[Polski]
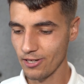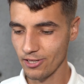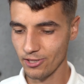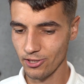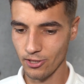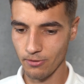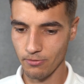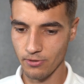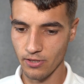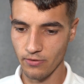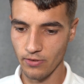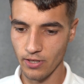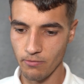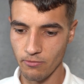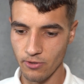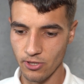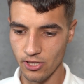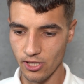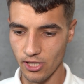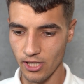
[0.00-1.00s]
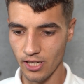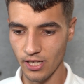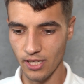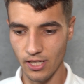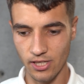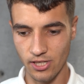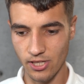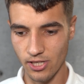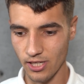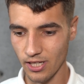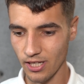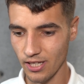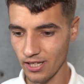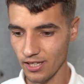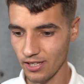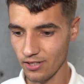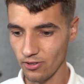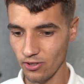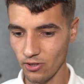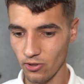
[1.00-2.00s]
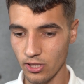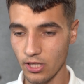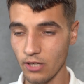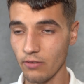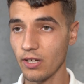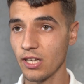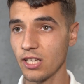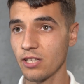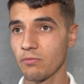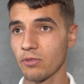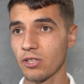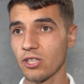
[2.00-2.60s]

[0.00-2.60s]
Bardzo dobrze wiemy, że, że no nie oddawaliśmy